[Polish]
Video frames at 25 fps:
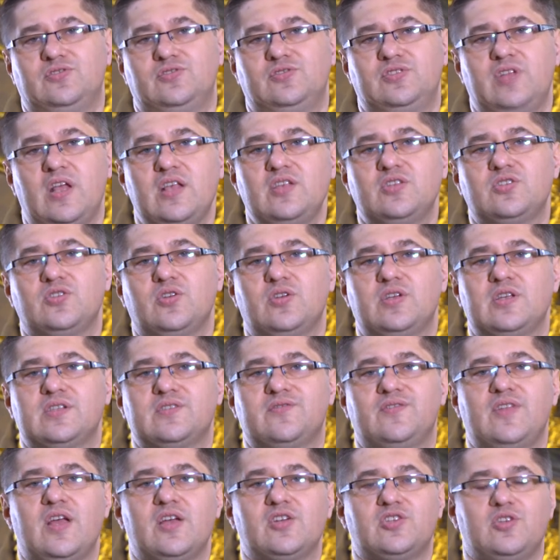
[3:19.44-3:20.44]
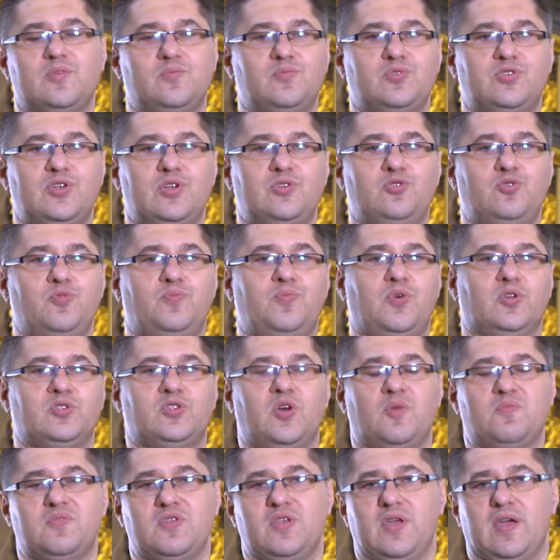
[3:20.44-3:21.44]
Często jest w naszym życiu
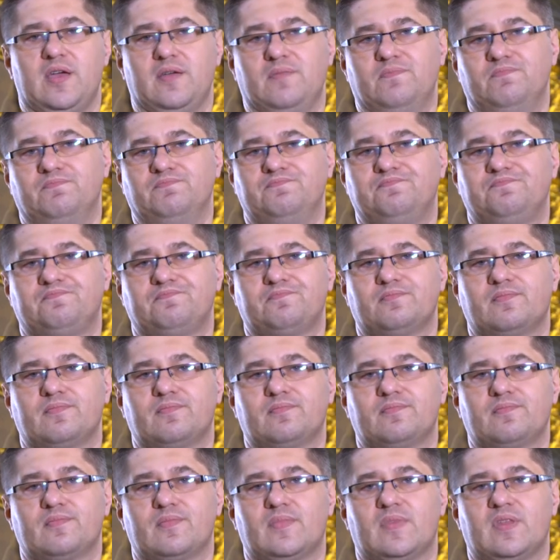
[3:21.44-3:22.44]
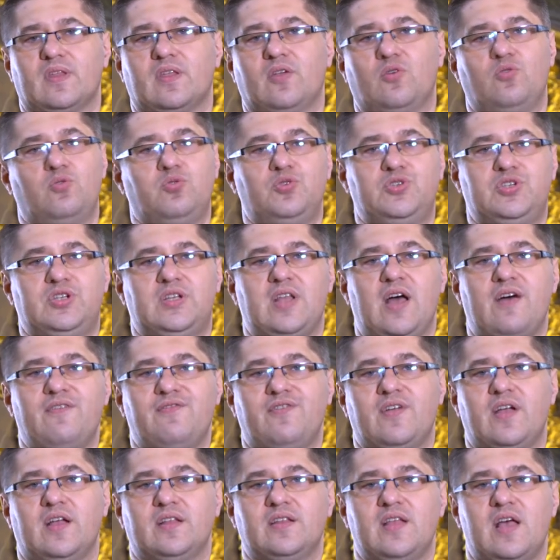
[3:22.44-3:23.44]
podobnie.
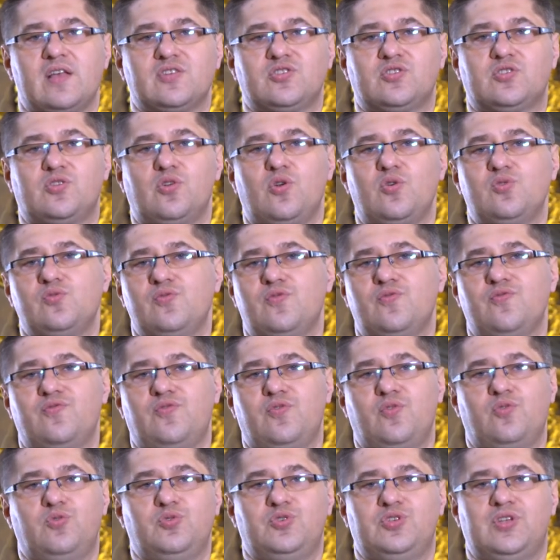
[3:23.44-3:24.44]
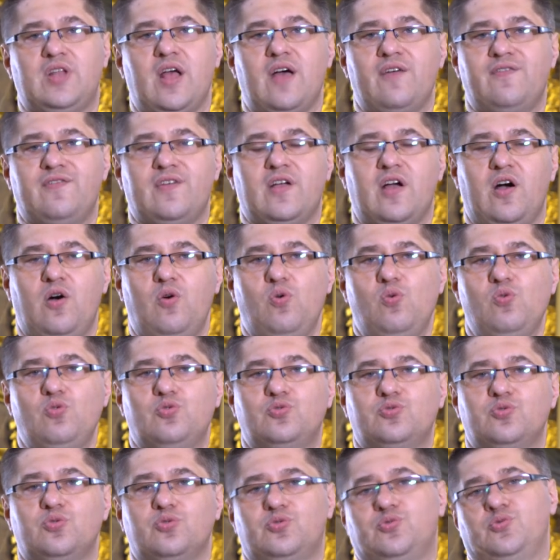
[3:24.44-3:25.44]
Huśtawka nastrojów, huśtawka
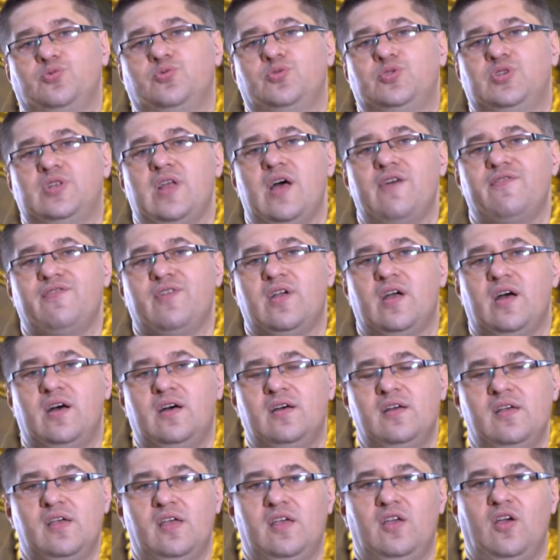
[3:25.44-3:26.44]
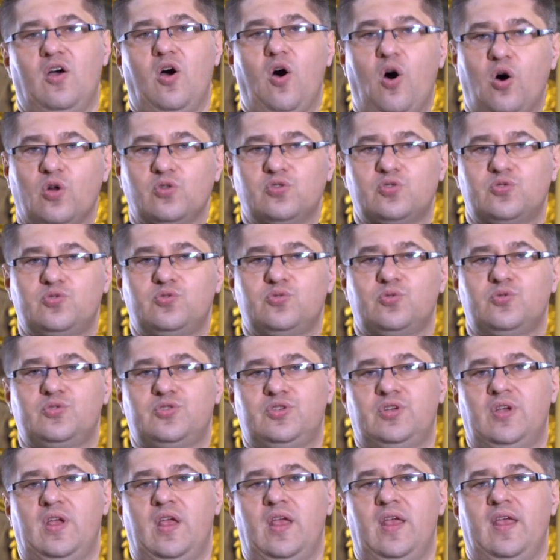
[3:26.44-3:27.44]
uczuć, huśtawka
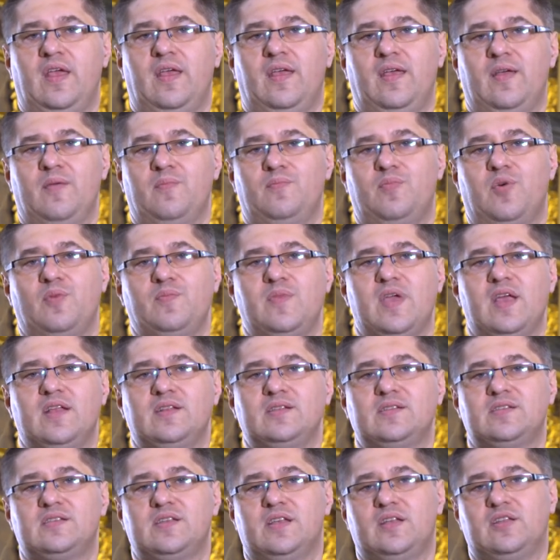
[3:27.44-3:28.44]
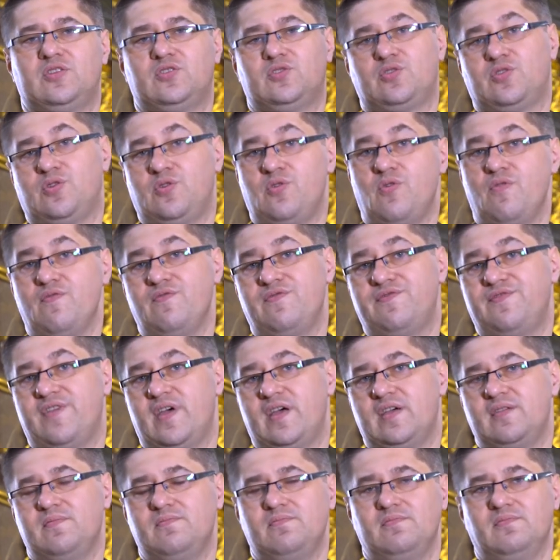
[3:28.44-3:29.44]
odczuć pomiędzy
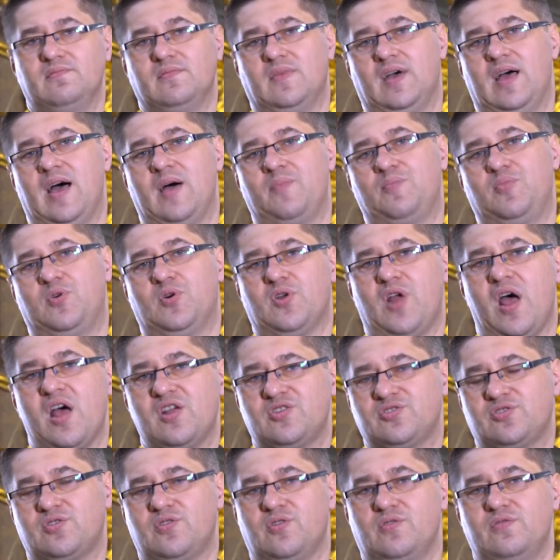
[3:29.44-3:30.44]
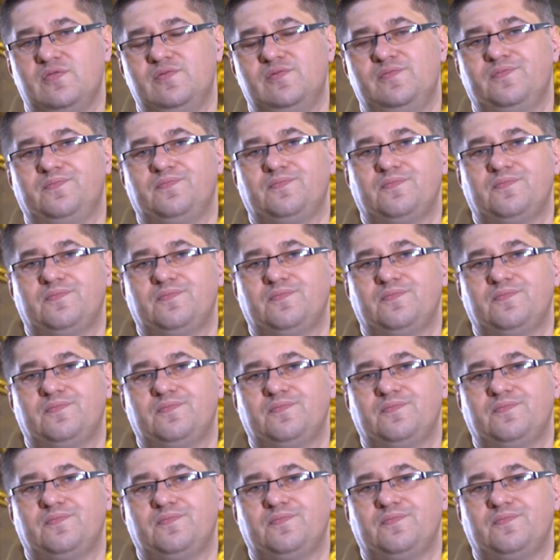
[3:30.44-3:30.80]
triumfem a porażką.